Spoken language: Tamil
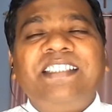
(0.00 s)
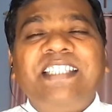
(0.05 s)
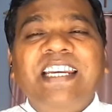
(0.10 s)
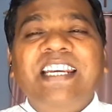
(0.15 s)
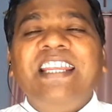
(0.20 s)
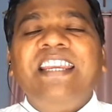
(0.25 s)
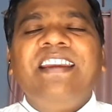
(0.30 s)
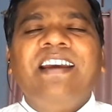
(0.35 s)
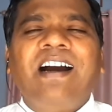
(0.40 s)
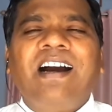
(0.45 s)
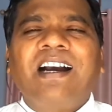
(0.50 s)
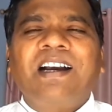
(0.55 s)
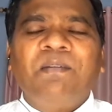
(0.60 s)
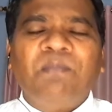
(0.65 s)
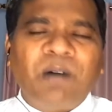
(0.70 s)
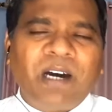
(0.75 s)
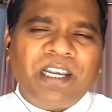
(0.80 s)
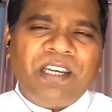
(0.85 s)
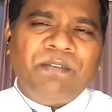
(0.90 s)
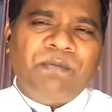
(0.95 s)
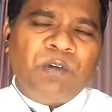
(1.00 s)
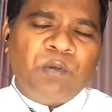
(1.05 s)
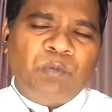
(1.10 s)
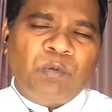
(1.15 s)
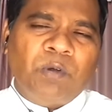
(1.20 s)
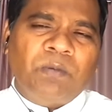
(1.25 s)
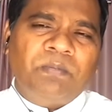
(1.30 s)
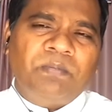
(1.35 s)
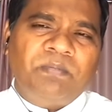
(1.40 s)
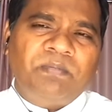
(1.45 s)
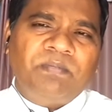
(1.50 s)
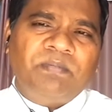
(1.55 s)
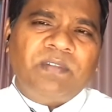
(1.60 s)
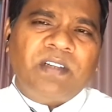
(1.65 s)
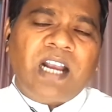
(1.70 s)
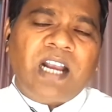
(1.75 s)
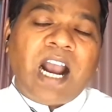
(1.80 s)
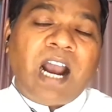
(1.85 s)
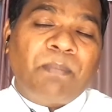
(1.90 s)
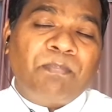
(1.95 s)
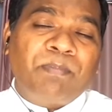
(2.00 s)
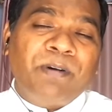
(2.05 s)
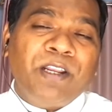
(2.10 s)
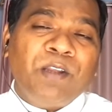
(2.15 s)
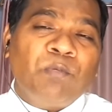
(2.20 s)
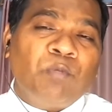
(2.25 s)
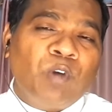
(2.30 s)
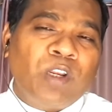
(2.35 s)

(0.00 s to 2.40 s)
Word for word: செடியாக மாறிவிடுவோம் அப்படி